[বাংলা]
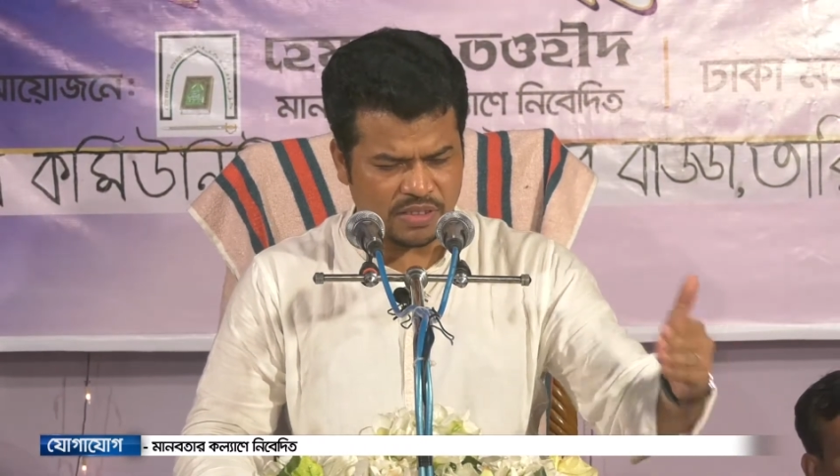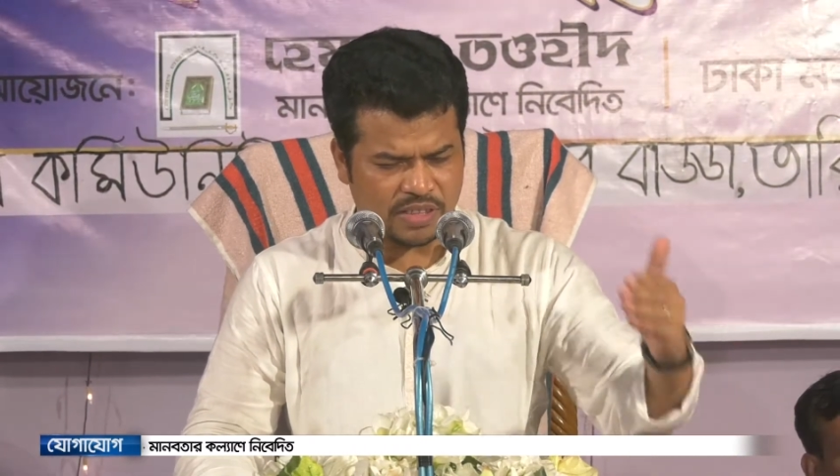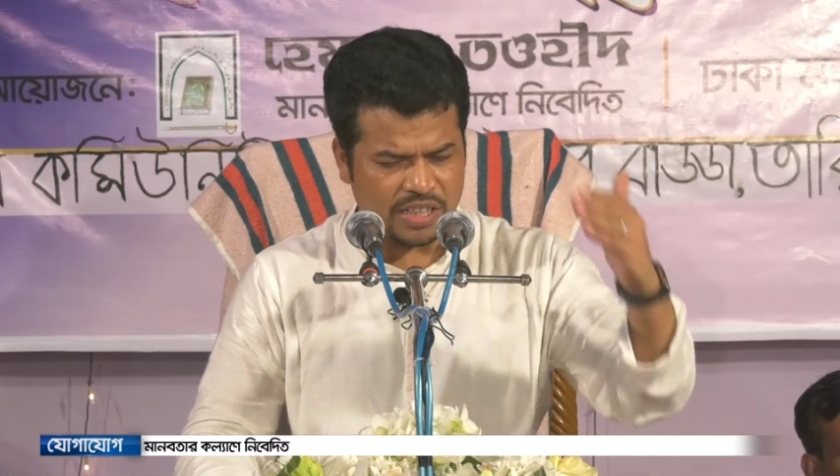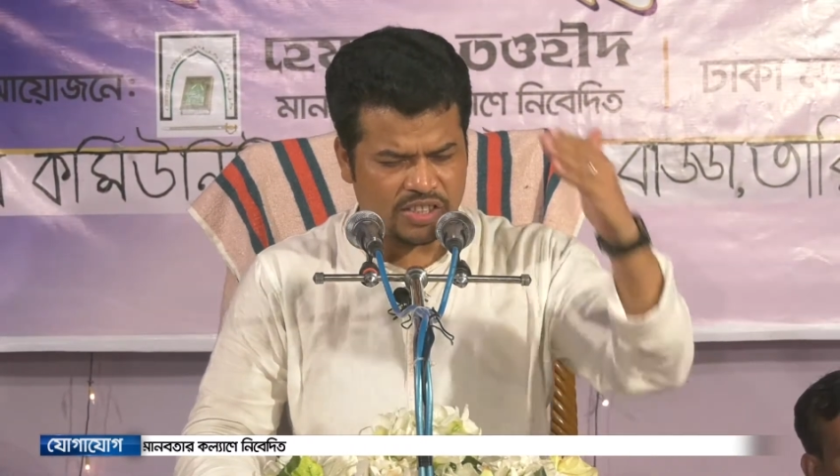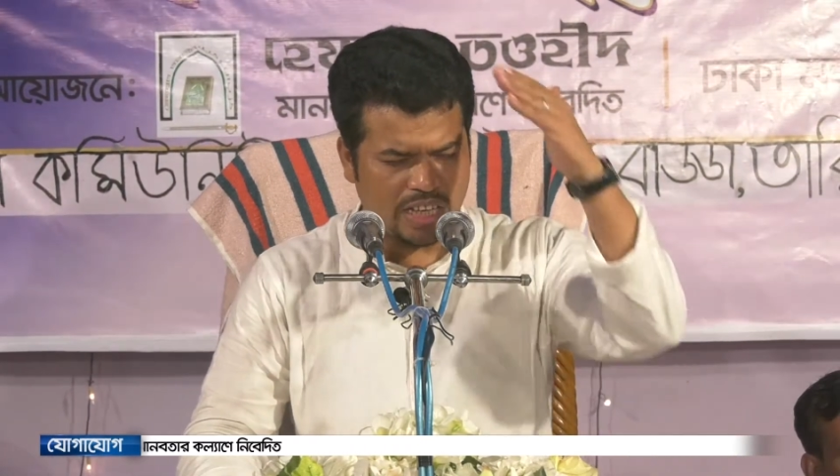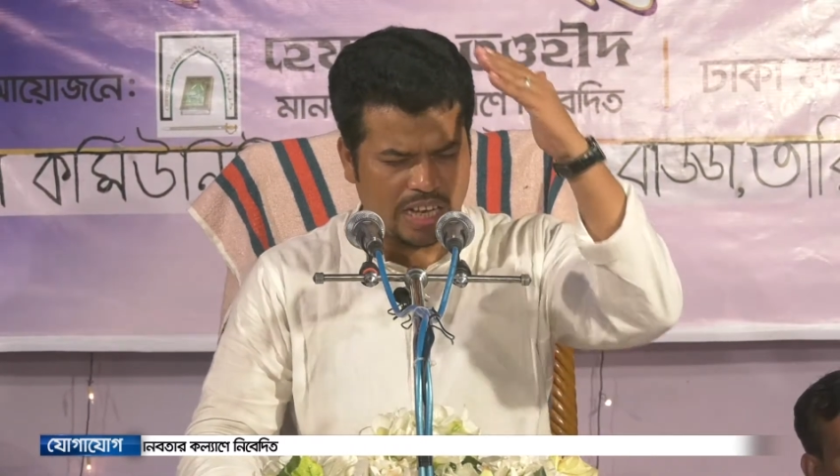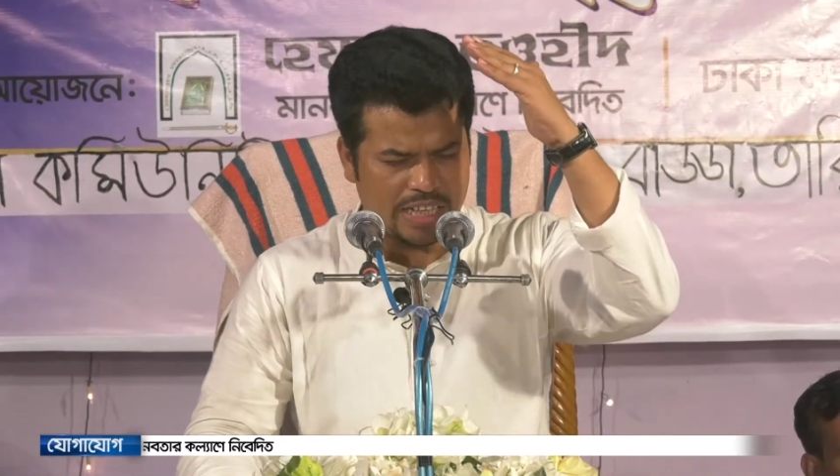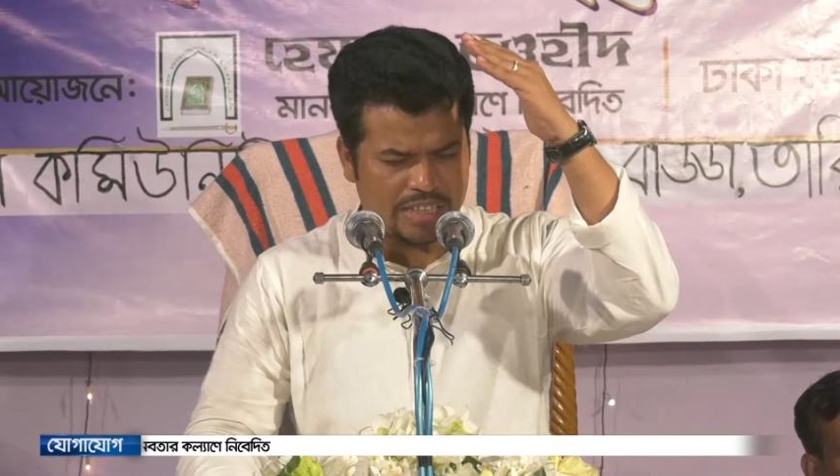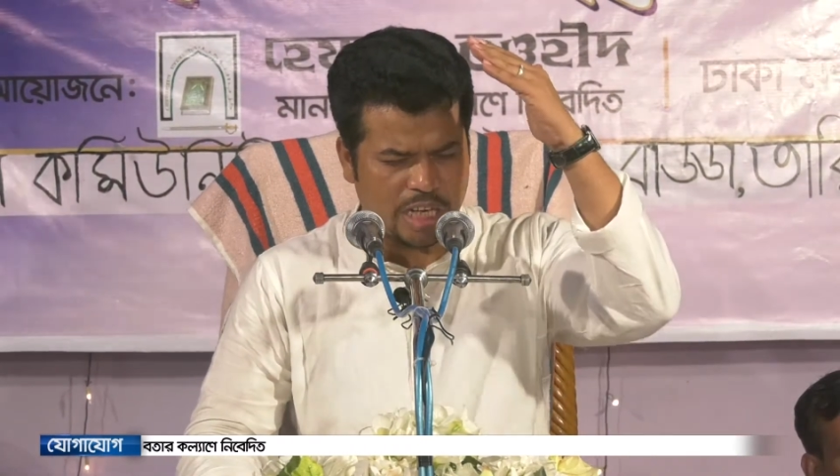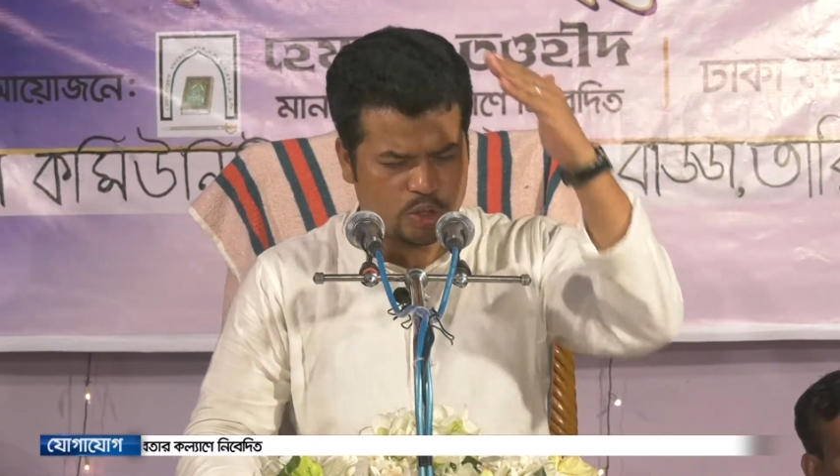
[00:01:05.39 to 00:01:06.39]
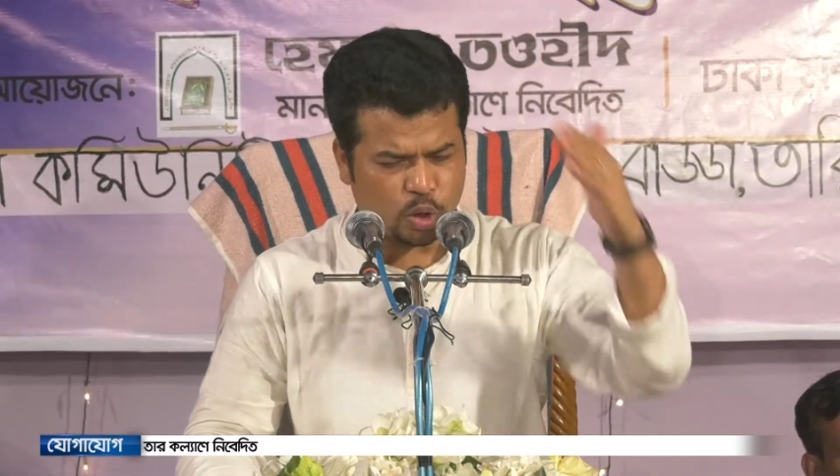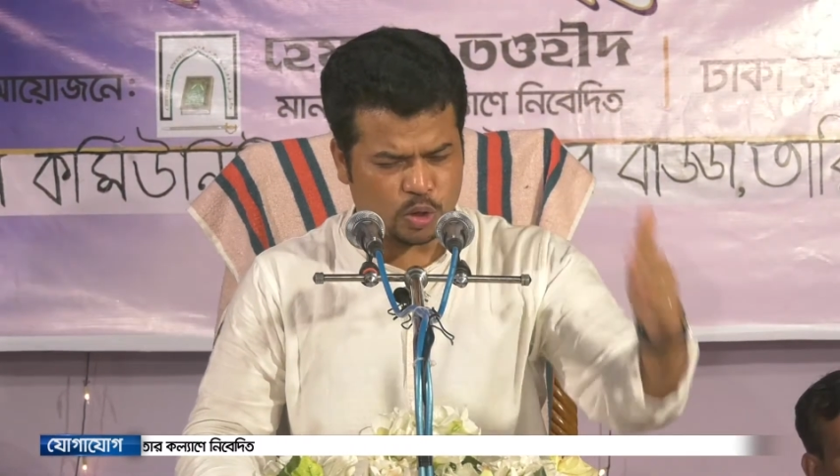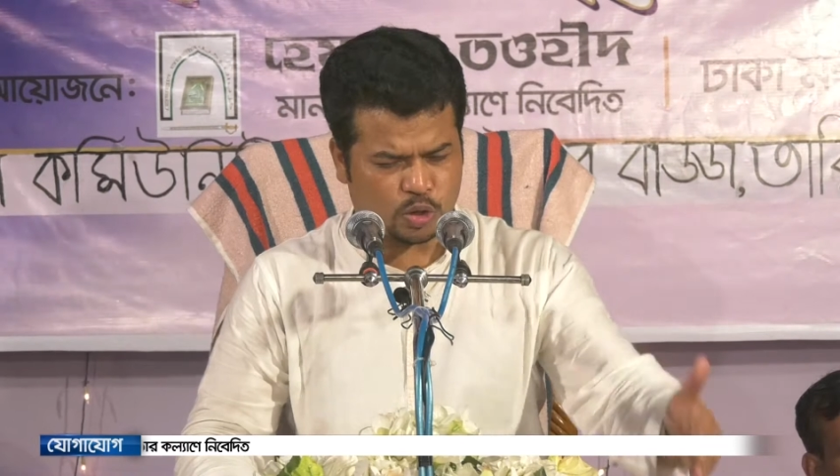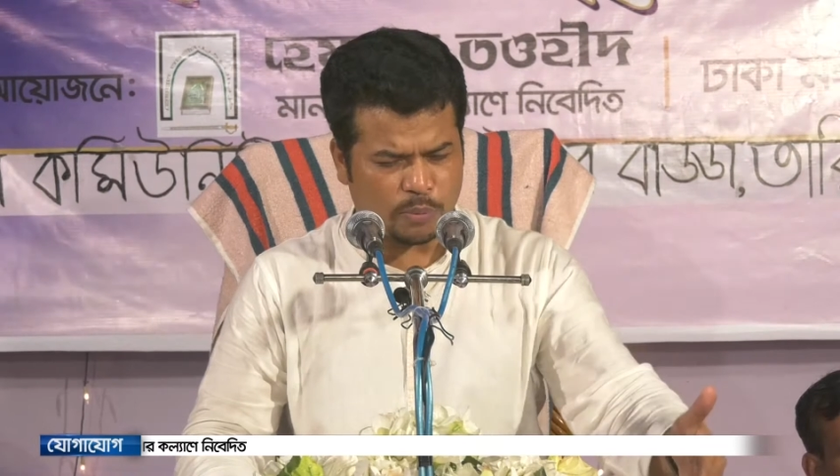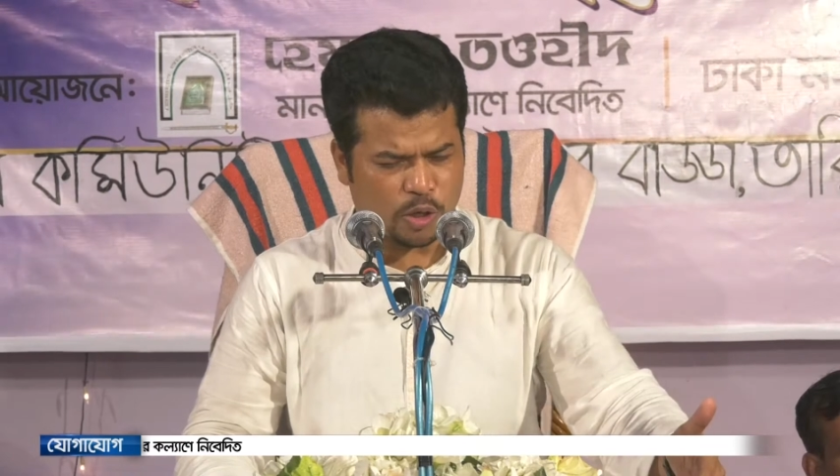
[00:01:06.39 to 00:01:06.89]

দাজ্জালের দাসত্ব